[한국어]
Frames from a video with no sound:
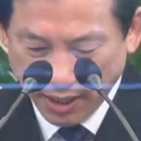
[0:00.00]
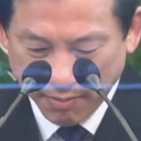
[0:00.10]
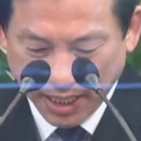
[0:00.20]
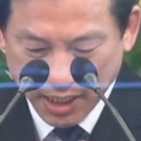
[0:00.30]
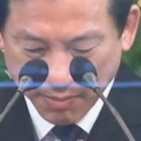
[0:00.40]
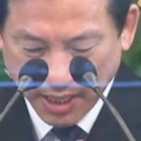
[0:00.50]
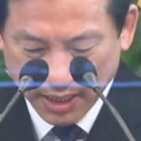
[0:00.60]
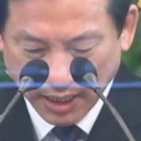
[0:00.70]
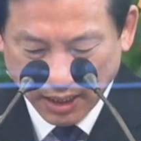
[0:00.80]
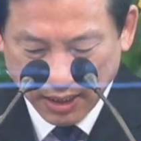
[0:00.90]
말씀의
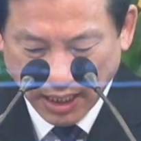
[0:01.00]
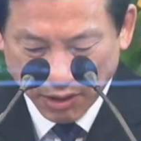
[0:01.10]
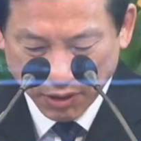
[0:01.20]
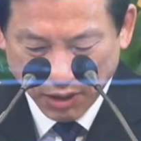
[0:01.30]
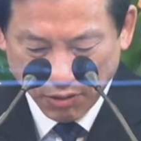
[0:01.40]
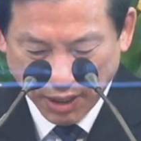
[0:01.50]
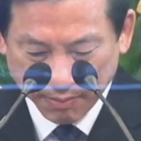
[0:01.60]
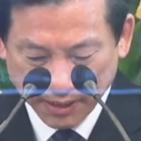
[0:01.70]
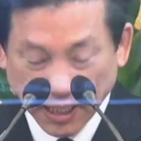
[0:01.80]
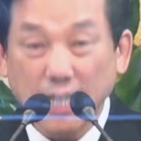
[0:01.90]
은혜를 나누기를
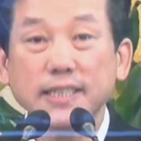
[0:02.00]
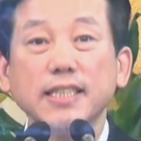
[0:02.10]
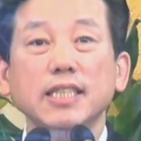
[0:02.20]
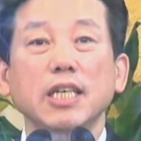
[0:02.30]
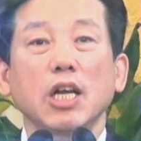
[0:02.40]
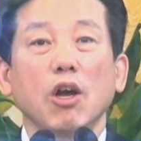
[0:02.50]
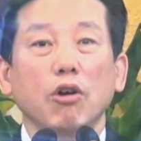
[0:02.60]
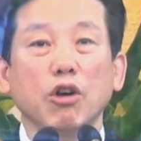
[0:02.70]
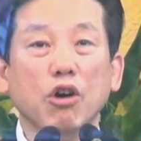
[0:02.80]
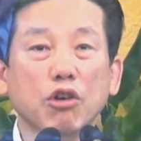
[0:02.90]
원합니다.
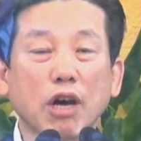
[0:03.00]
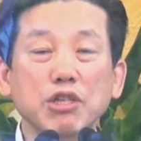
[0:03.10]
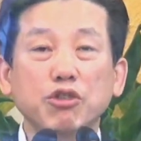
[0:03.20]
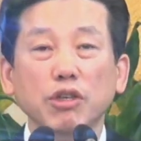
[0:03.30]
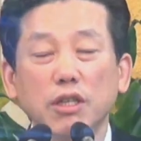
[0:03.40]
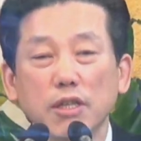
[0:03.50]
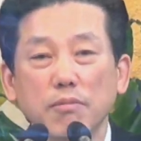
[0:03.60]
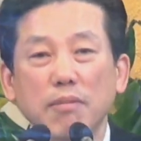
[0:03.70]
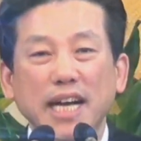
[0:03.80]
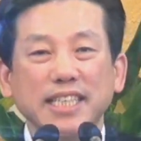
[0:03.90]
오늘도 거룩한 주일을
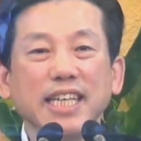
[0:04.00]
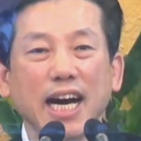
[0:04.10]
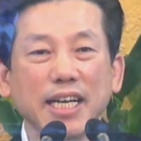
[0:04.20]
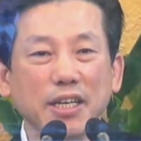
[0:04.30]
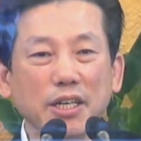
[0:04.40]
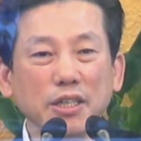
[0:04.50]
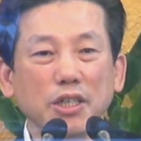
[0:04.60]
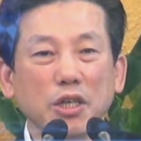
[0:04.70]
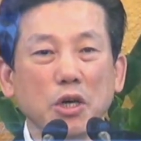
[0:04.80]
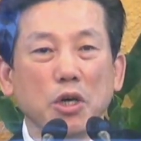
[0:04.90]
맞이하여
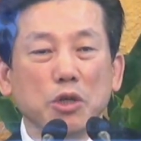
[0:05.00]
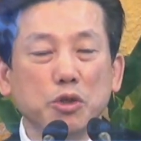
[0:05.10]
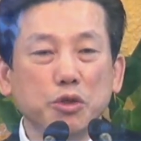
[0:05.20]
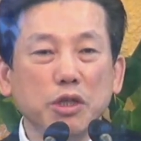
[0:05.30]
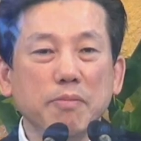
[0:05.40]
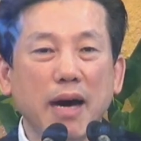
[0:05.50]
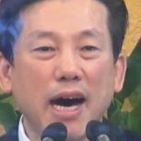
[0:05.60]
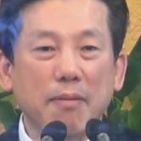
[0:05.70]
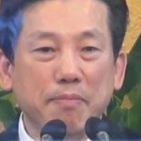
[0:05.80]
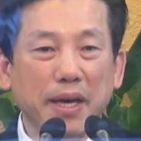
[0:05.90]
주님
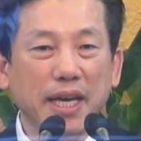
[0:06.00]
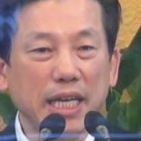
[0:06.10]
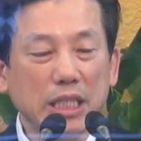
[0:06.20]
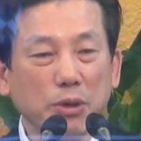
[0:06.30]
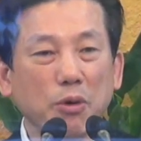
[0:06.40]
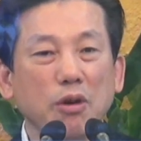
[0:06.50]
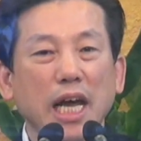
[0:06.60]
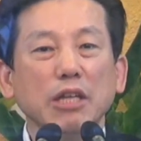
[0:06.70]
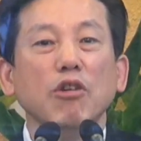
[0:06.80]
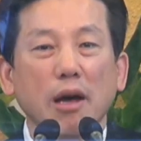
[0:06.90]
앞에 또
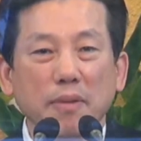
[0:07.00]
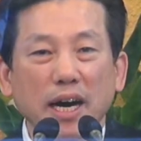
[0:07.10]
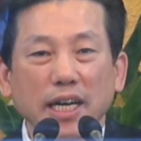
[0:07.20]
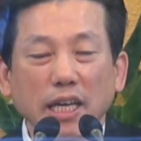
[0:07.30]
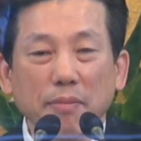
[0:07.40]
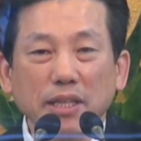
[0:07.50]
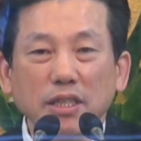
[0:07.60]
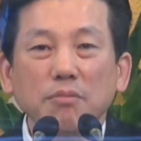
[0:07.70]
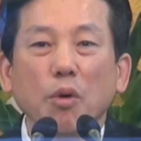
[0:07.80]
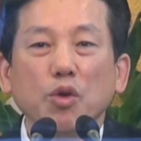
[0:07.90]
온라인으로 아마
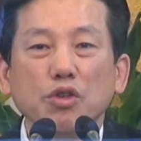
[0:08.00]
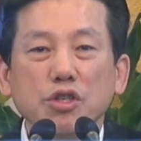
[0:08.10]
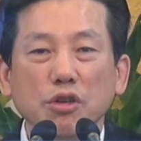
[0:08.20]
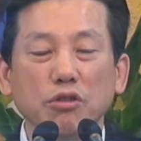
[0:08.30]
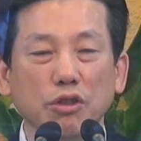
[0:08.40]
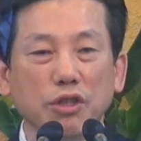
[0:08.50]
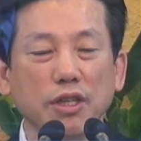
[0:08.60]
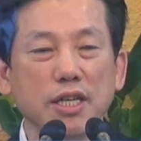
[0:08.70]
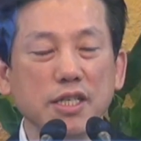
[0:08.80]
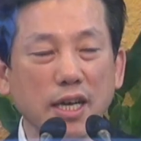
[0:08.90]
예배드린 모든
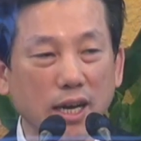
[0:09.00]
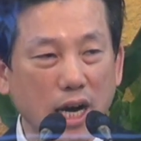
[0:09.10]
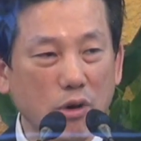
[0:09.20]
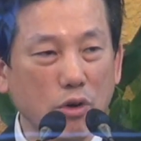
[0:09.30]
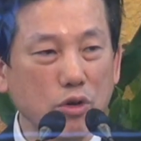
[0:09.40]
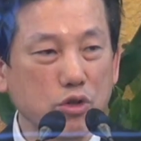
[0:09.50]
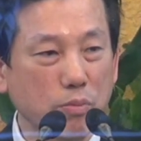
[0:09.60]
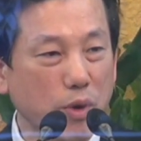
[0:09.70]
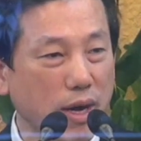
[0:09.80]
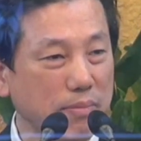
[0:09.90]
성도들을 사랑하고
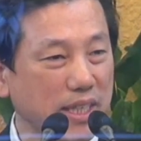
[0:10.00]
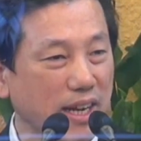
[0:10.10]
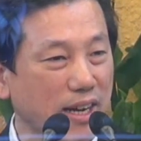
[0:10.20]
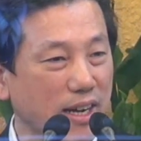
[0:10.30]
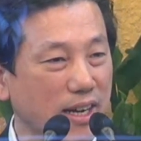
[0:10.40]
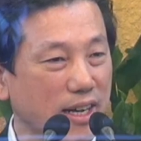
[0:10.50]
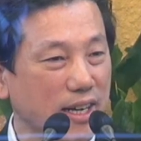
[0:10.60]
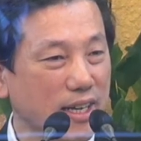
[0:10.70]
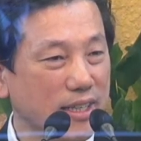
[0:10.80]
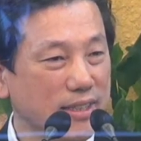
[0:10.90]

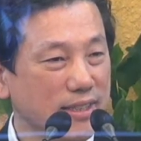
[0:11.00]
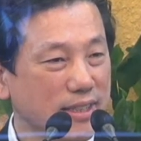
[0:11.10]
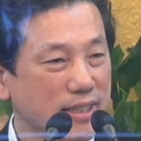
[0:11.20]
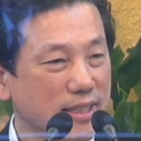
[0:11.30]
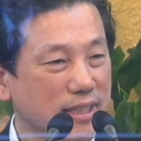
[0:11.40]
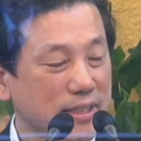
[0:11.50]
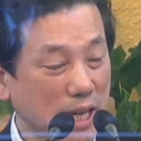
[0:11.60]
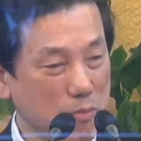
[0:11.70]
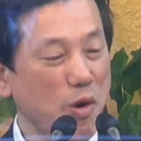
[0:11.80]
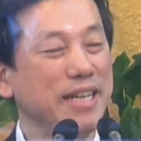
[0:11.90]
축복합니다.
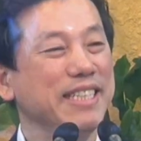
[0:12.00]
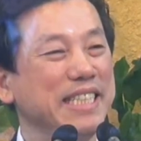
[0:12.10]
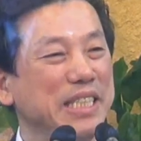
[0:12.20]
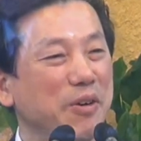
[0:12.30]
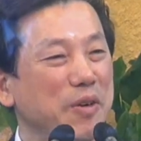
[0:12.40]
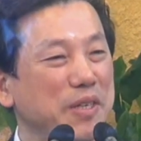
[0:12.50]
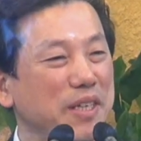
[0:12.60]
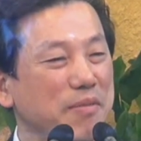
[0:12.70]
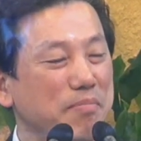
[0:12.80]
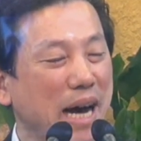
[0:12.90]
사모하는
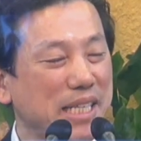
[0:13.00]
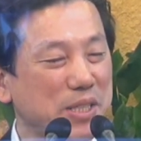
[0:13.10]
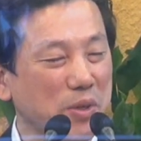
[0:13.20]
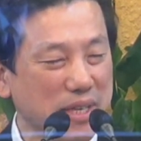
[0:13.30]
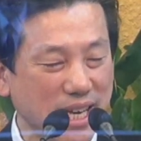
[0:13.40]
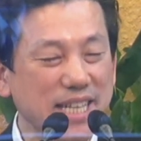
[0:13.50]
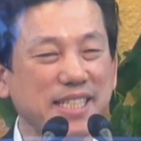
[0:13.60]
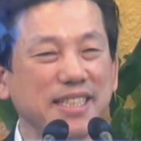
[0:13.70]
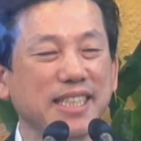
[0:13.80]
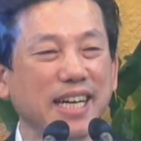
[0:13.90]
영혼을 만족해
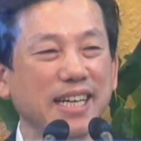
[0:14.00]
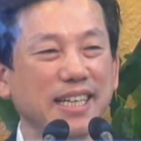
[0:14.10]
하신다.